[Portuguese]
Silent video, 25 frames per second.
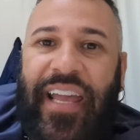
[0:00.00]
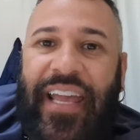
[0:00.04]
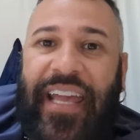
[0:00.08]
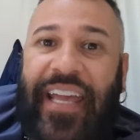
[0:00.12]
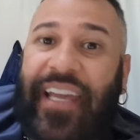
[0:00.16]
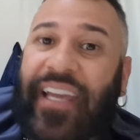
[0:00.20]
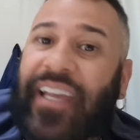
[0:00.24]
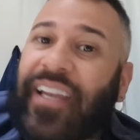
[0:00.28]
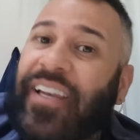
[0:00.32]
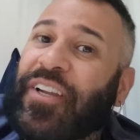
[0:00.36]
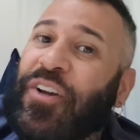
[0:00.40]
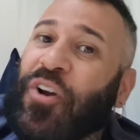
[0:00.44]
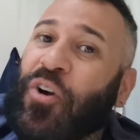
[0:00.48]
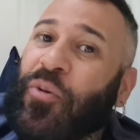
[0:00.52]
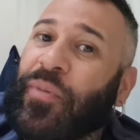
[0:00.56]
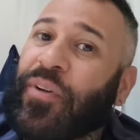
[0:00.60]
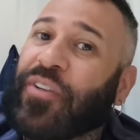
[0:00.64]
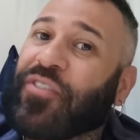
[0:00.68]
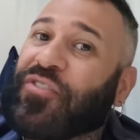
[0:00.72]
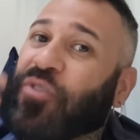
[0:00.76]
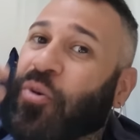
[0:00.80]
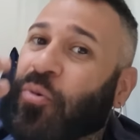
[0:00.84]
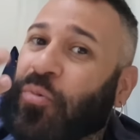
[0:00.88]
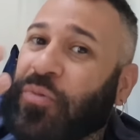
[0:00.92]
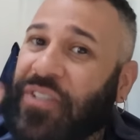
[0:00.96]
Ele
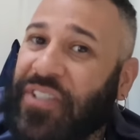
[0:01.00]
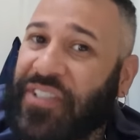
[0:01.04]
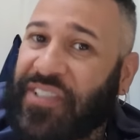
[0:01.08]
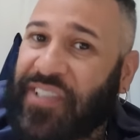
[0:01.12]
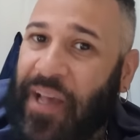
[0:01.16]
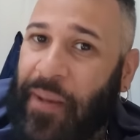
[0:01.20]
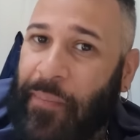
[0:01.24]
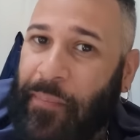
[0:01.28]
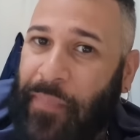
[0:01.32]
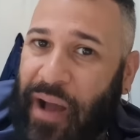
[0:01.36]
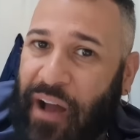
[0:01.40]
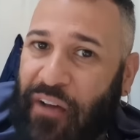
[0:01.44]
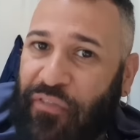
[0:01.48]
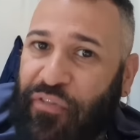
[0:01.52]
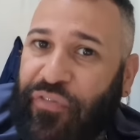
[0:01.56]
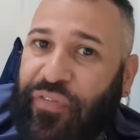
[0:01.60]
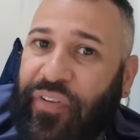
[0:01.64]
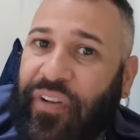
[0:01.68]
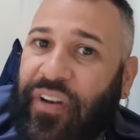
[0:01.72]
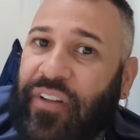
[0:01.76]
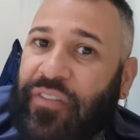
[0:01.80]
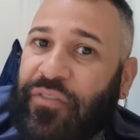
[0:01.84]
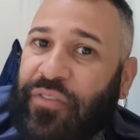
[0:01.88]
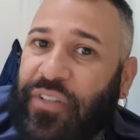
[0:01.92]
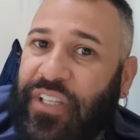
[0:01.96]
começou um desabafo
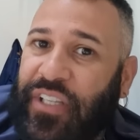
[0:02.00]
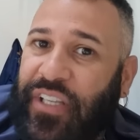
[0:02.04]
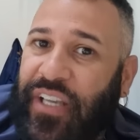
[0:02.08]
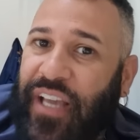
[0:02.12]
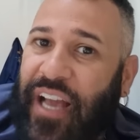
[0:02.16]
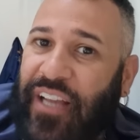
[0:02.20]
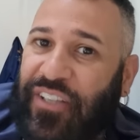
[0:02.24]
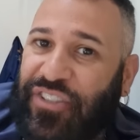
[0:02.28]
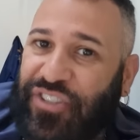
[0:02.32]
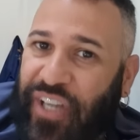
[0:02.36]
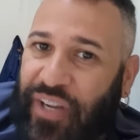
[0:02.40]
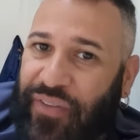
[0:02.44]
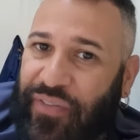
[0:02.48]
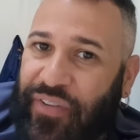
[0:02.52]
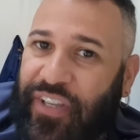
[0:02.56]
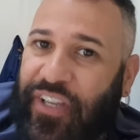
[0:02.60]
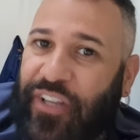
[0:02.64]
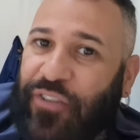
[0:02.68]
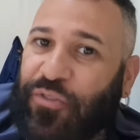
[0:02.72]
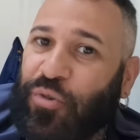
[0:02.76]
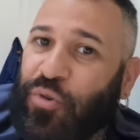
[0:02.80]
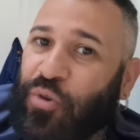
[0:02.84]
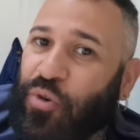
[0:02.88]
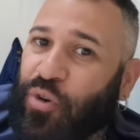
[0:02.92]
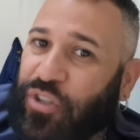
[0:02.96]
falando que achava que
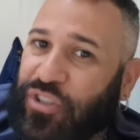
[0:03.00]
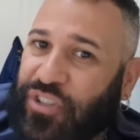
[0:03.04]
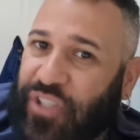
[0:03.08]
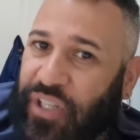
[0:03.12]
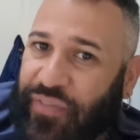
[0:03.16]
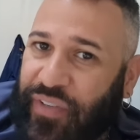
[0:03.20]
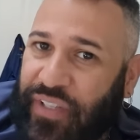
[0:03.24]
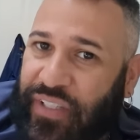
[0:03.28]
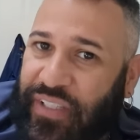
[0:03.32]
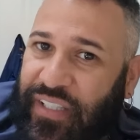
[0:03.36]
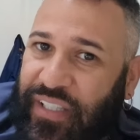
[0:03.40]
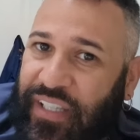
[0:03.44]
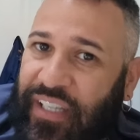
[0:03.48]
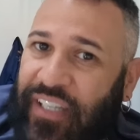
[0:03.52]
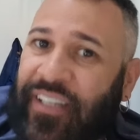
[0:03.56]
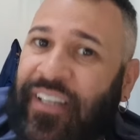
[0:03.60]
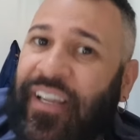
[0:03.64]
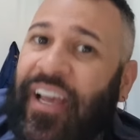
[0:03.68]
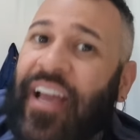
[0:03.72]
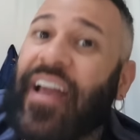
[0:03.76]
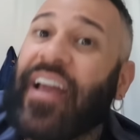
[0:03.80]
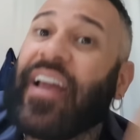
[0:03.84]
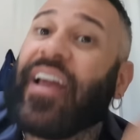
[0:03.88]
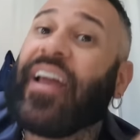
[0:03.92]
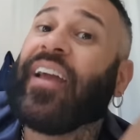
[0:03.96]
Edu não gostava
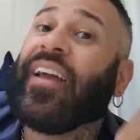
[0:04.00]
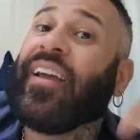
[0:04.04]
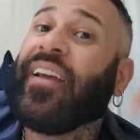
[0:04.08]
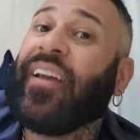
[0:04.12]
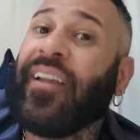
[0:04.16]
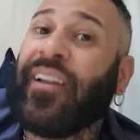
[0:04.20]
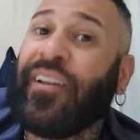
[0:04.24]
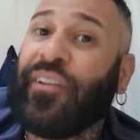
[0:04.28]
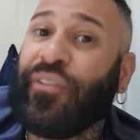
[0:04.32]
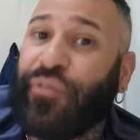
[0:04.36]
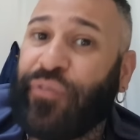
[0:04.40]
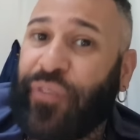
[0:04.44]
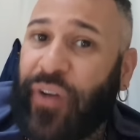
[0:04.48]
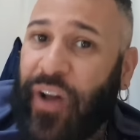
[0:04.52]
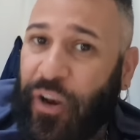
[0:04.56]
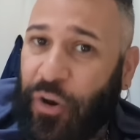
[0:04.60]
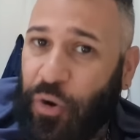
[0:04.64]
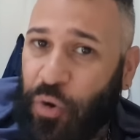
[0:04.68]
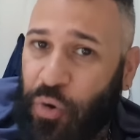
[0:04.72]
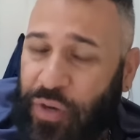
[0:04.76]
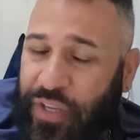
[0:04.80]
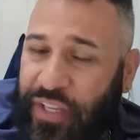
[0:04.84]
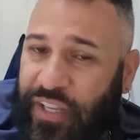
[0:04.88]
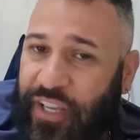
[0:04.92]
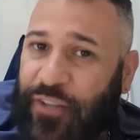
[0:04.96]
dele. Ele
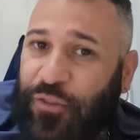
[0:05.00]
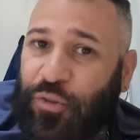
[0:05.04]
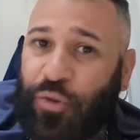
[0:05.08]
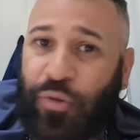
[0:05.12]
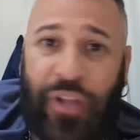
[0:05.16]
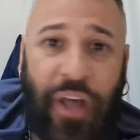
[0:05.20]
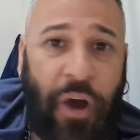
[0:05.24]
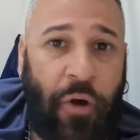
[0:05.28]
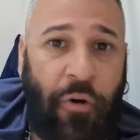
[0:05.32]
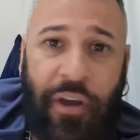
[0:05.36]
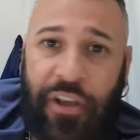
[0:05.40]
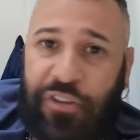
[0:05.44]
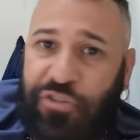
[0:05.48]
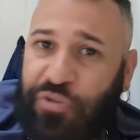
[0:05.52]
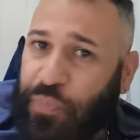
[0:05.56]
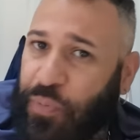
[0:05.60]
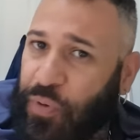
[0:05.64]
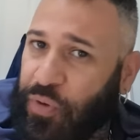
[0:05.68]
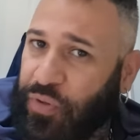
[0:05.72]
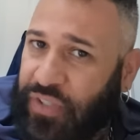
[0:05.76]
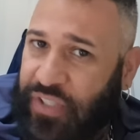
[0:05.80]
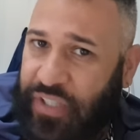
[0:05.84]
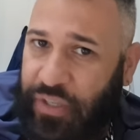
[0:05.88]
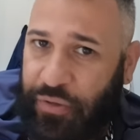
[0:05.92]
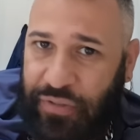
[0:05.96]
falou que Edu não
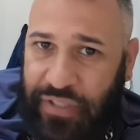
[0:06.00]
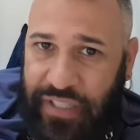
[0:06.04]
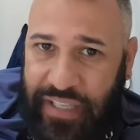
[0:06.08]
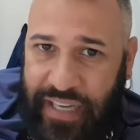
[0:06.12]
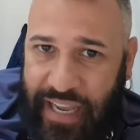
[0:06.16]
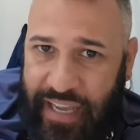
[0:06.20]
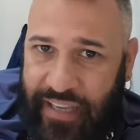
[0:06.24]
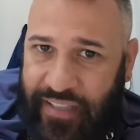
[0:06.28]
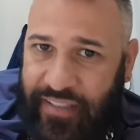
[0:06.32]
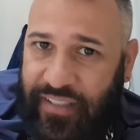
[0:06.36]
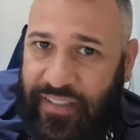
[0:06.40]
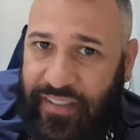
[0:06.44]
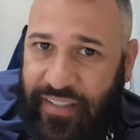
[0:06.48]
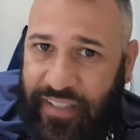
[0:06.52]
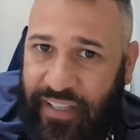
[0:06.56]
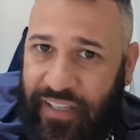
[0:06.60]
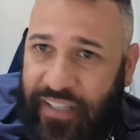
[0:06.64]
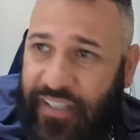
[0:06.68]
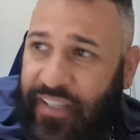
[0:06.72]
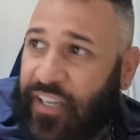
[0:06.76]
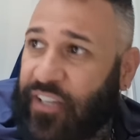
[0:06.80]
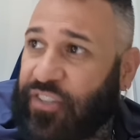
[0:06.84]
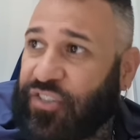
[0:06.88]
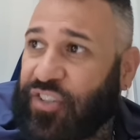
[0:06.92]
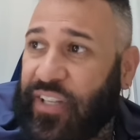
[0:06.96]
respondia o direct
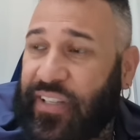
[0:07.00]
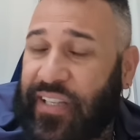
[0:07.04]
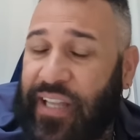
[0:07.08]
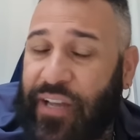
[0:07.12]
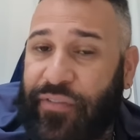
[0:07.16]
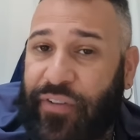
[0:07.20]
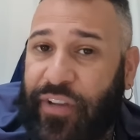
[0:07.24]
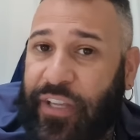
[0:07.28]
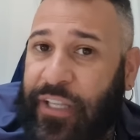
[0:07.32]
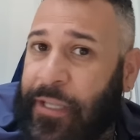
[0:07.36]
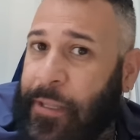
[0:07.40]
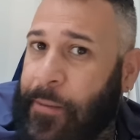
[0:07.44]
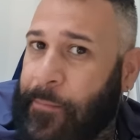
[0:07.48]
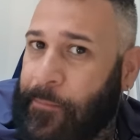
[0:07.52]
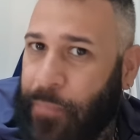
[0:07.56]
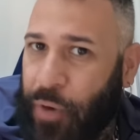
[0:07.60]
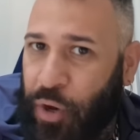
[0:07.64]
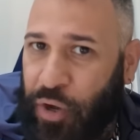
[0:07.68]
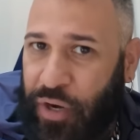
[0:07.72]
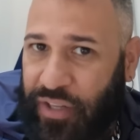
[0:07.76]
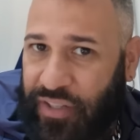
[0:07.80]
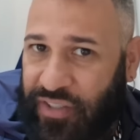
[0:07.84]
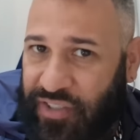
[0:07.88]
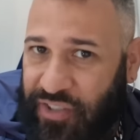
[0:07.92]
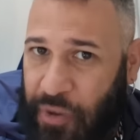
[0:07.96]
dele, que ele já estava indo
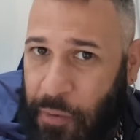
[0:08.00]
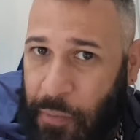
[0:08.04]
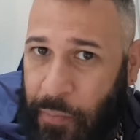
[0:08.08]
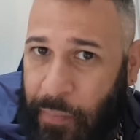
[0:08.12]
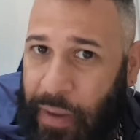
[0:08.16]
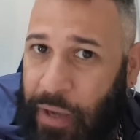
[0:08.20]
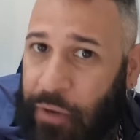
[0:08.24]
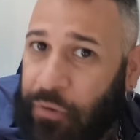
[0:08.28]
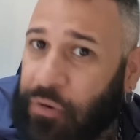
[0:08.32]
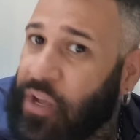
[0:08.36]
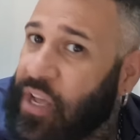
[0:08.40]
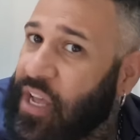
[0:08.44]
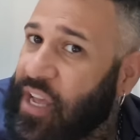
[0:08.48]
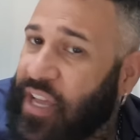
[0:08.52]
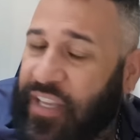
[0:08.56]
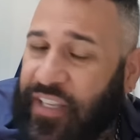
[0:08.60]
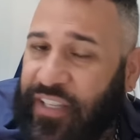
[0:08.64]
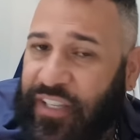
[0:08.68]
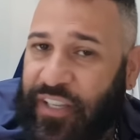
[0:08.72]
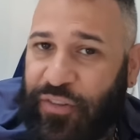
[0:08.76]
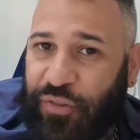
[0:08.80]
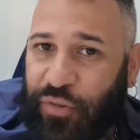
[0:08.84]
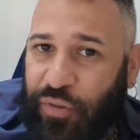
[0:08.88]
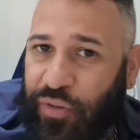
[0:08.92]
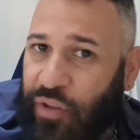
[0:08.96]
embora de São Paulo
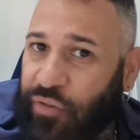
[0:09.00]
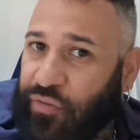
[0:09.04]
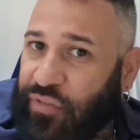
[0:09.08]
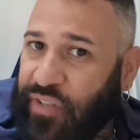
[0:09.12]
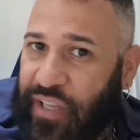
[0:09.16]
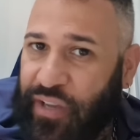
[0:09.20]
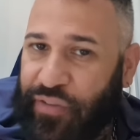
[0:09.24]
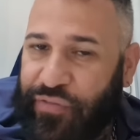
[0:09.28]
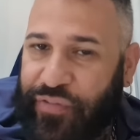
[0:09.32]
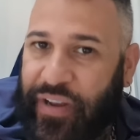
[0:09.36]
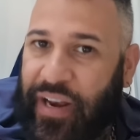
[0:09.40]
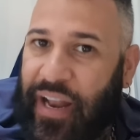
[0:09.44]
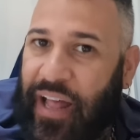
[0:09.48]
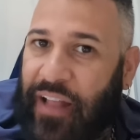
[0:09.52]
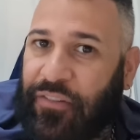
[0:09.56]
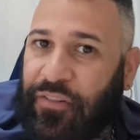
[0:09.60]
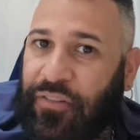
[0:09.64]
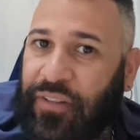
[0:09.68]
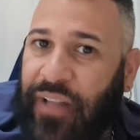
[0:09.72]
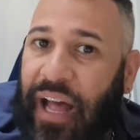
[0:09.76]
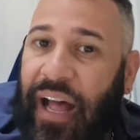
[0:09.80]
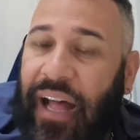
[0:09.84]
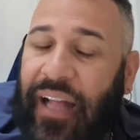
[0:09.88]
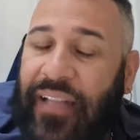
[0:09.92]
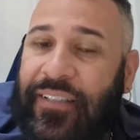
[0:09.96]
e Edu não tinha falado
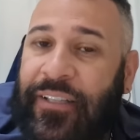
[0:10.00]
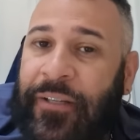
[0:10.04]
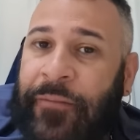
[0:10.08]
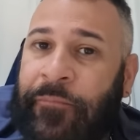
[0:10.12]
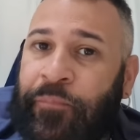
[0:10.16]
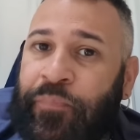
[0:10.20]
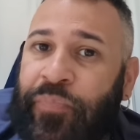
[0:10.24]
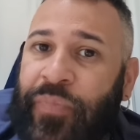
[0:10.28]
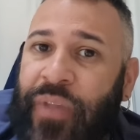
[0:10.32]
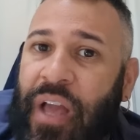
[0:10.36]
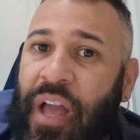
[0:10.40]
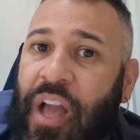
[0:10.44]
nada.